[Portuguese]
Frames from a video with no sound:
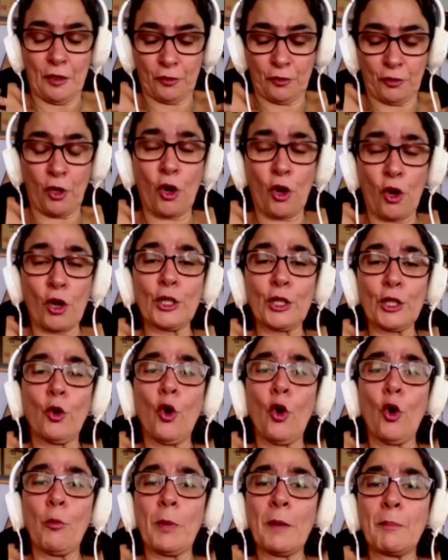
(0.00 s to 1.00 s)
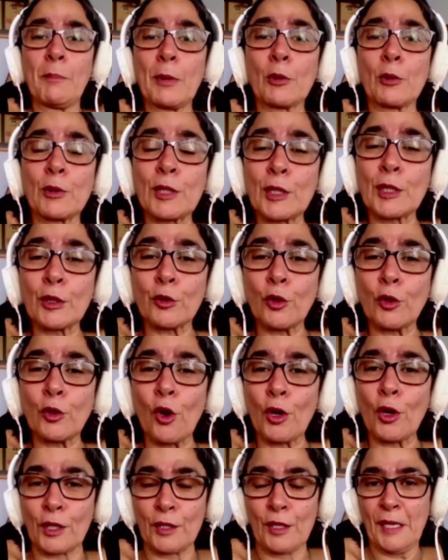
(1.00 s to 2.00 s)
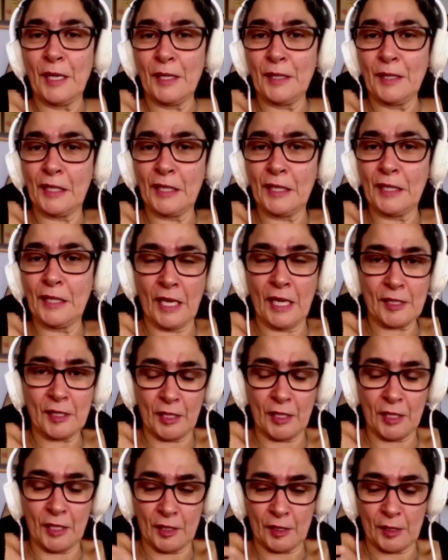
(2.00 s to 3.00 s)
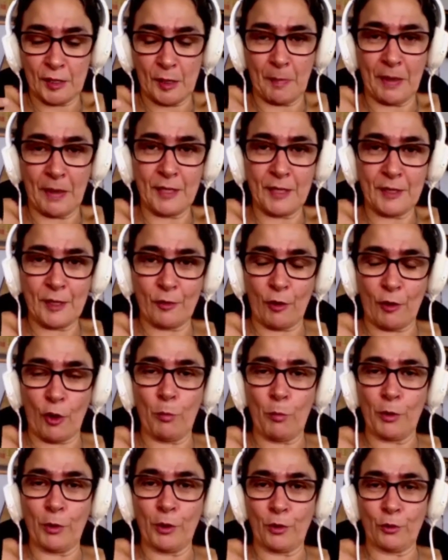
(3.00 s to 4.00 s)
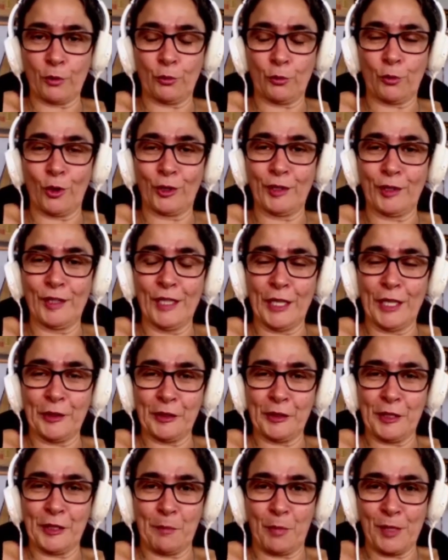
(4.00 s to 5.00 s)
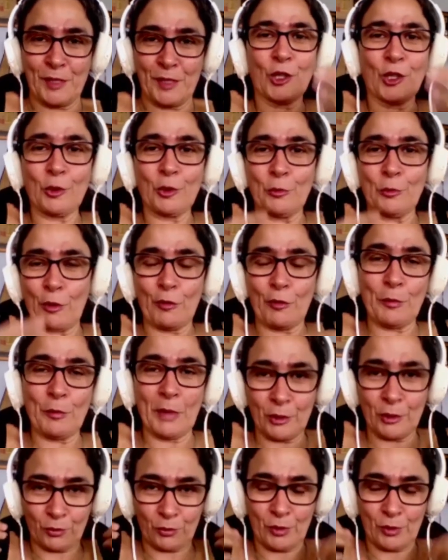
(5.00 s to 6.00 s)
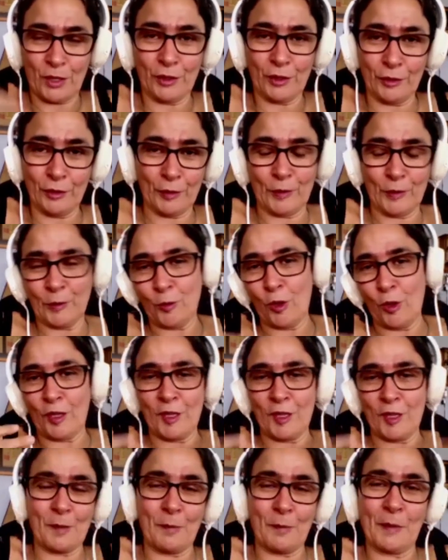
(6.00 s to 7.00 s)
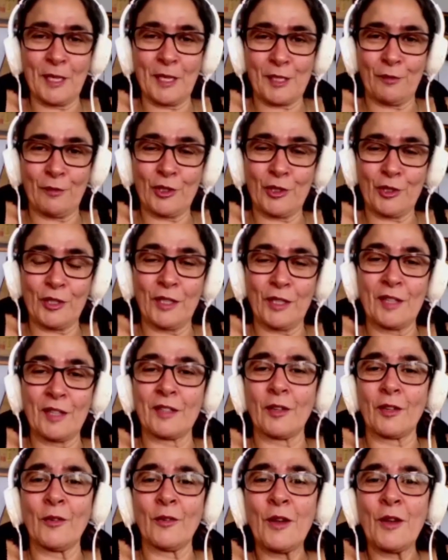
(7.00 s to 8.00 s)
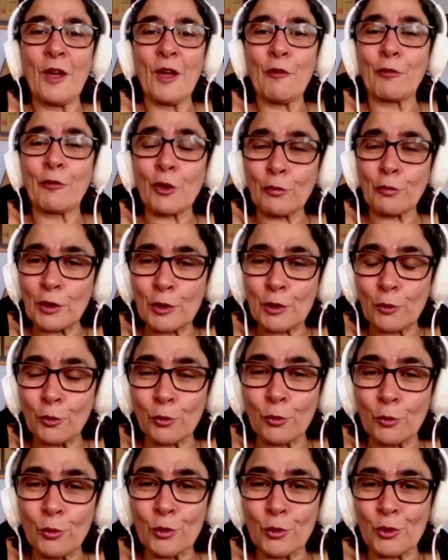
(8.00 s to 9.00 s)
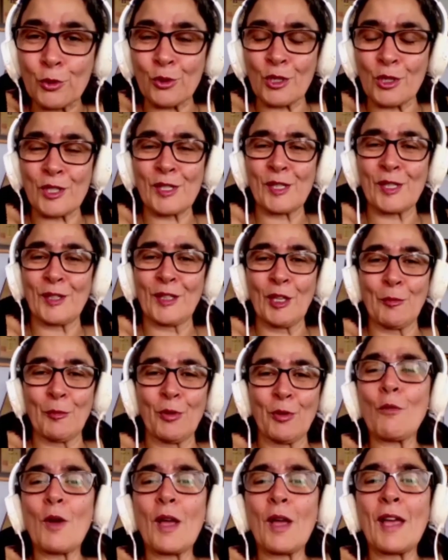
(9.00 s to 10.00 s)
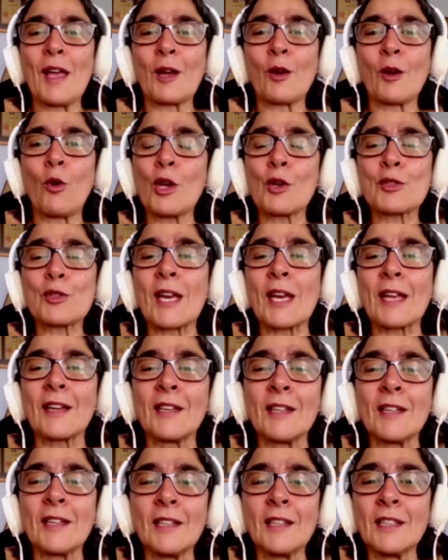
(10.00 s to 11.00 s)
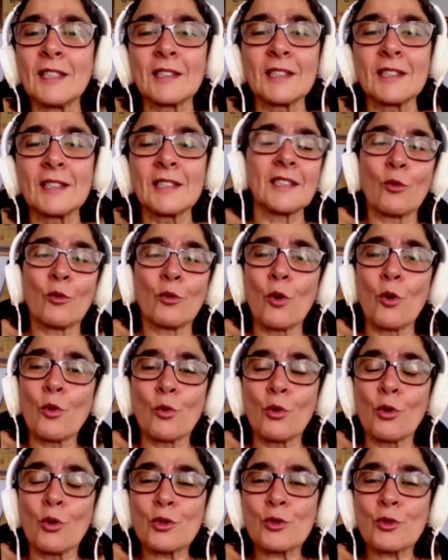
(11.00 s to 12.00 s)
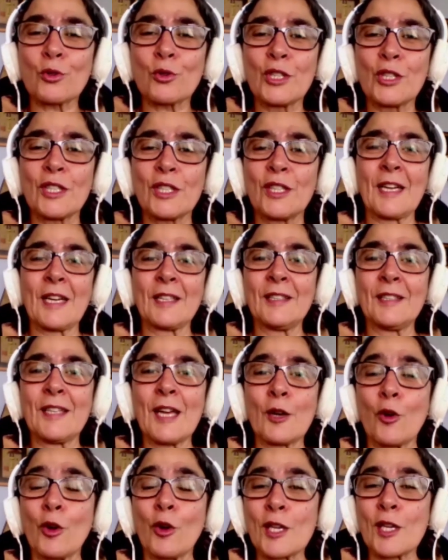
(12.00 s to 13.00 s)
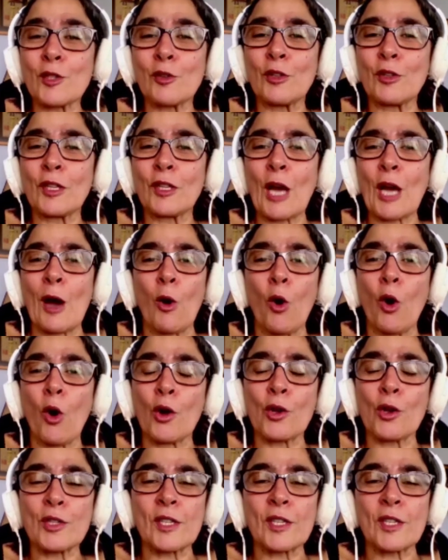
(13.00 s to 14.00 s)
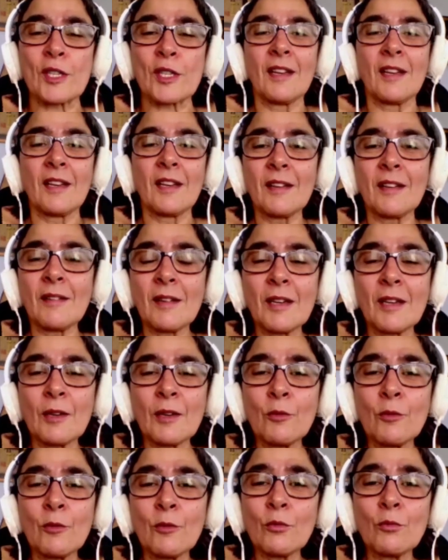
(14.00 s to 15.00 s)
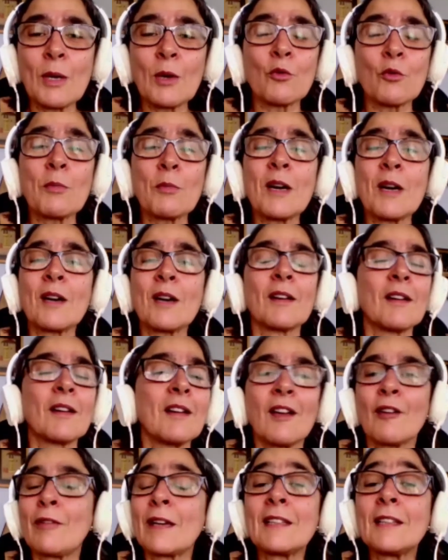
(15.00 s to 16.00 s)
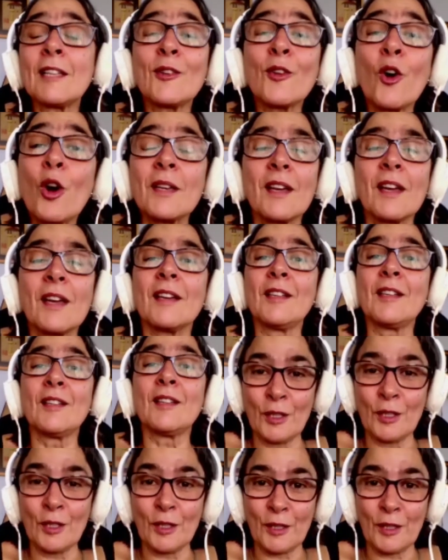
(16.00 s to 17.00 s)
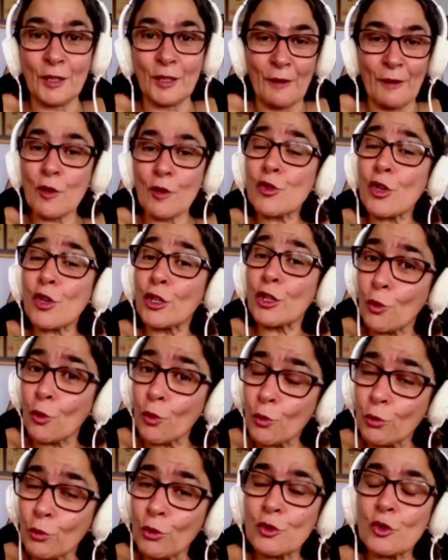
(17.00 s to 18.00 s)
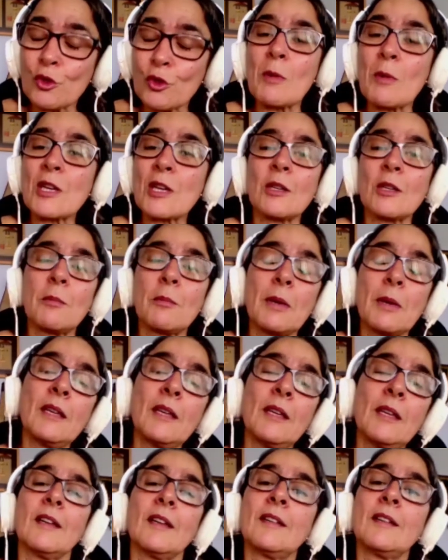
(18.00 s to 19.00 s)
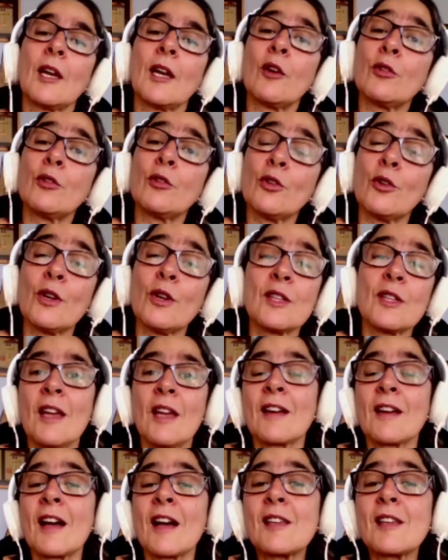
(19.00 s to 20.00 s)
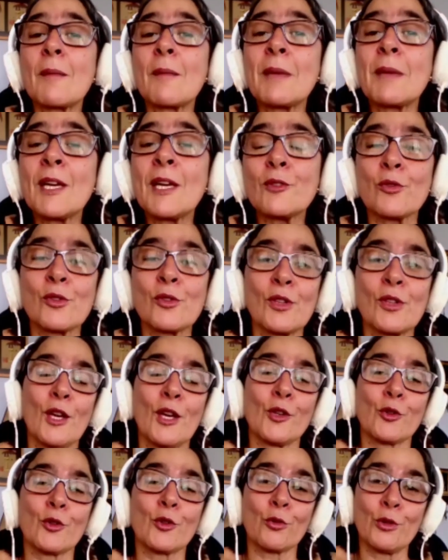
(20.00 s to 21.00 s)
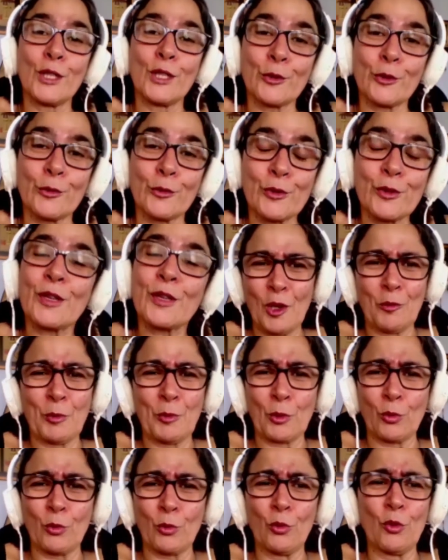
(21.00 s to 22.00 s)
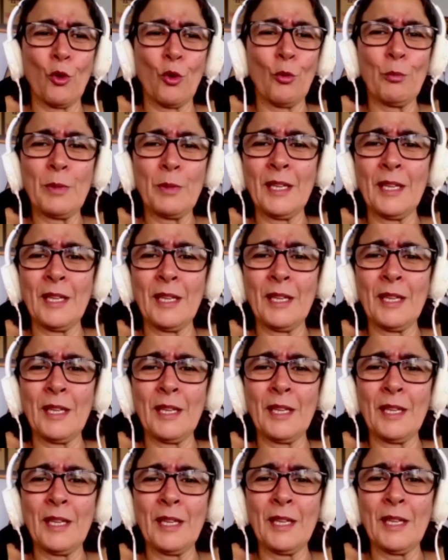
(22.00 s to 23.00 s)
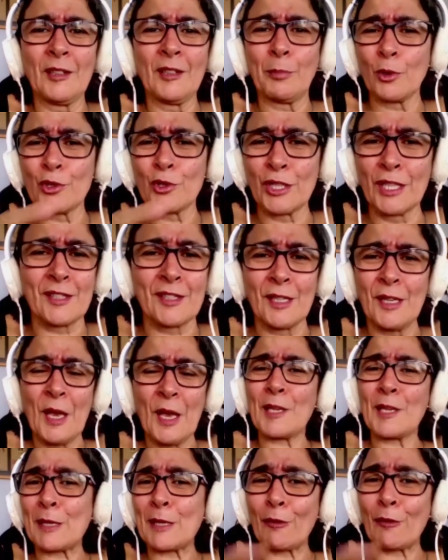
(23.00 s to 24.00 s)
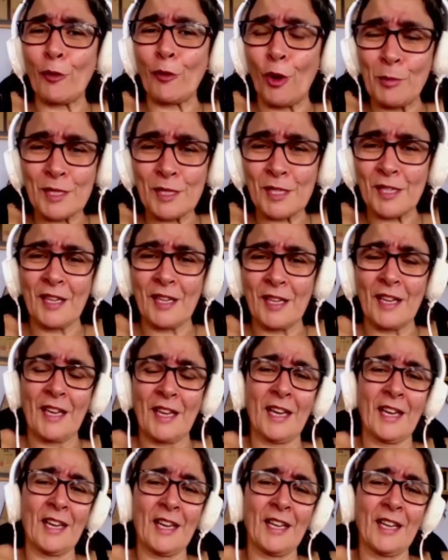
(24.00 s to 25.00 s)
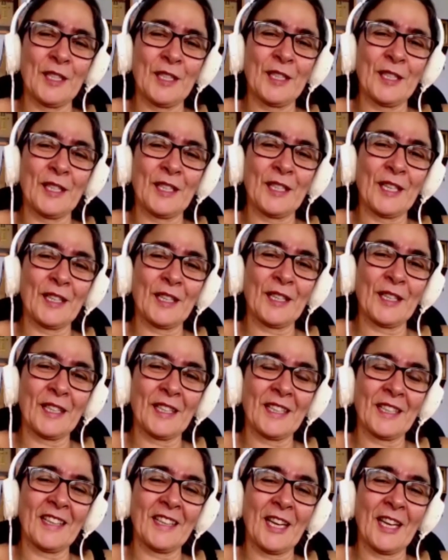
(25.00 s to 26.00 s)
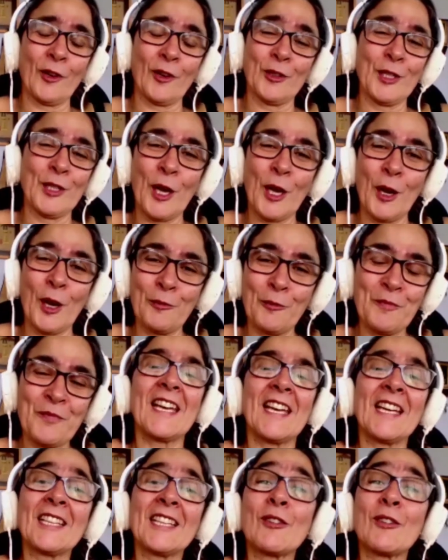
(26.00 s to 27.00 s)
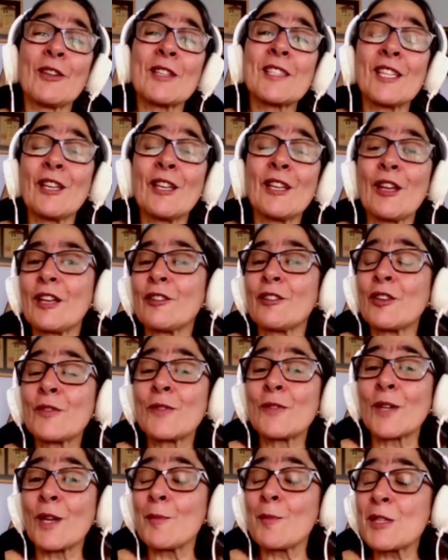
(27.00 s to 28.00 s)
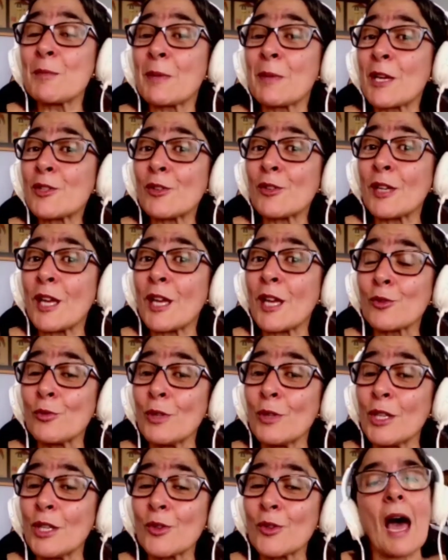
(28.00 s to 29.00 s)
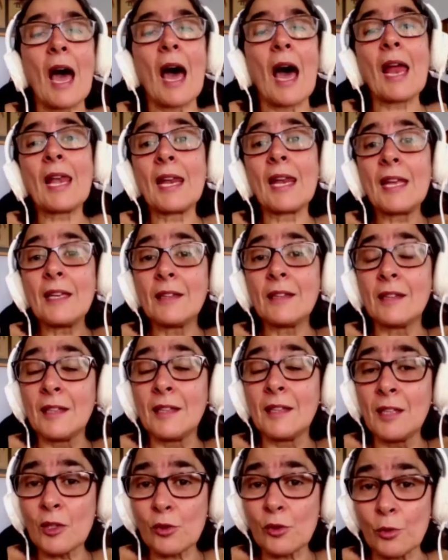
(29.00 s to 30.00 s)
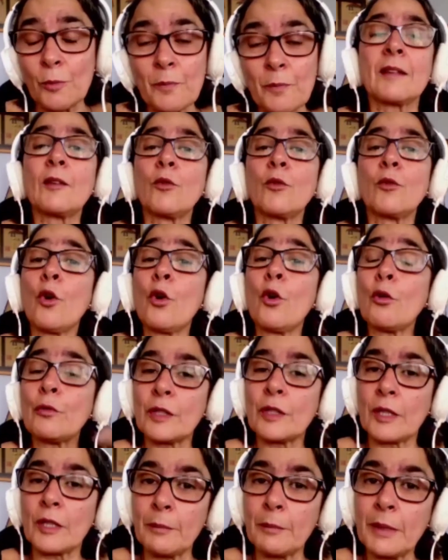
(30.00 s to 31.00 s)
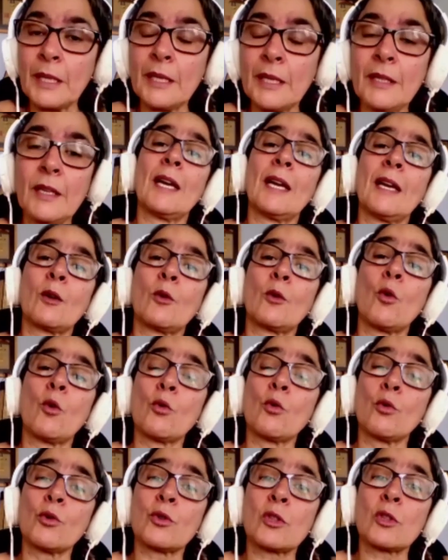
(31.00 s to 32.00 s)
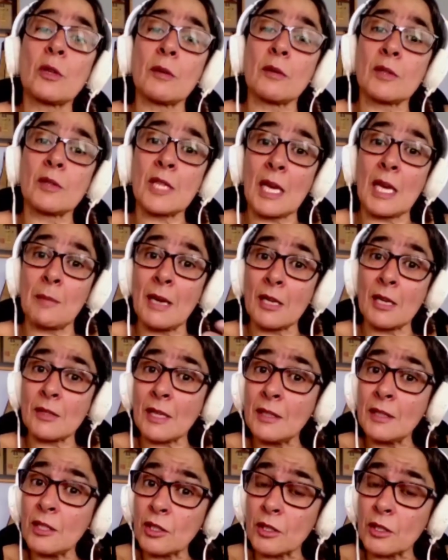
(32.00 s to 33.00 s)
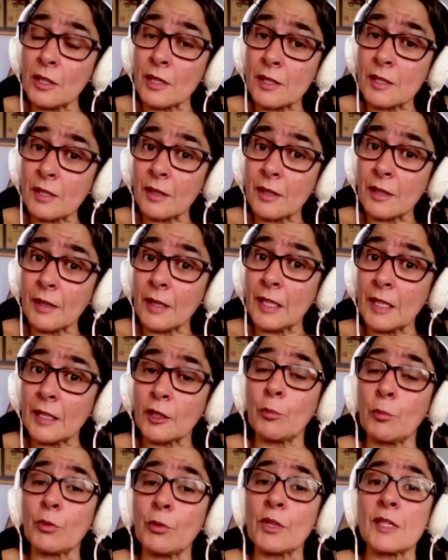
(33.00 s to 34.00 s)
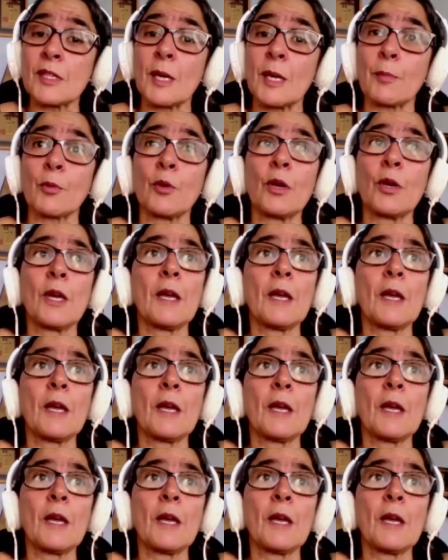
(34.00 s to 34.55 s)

troca de roupa pelo TikTok, de que as crianças aparecem com a roupa do cotidiano e depois, no movimento de TikTok, elas aparecem vestidas. Então, foram feitos concursos desse tipo, é, correios elegantes, concursos de, de decoração de carroças, é, é uma, uma verdade enorme de não só de concursos, mas também de reuniões, casamentos juninos pelo Google Meet, pelo Jitsi, pelas plataformas de reunião. Então, assim, nós ficamos impressionados com isso. Além disso, houve também é, concursos celebrados à distância. Então, por exemplo,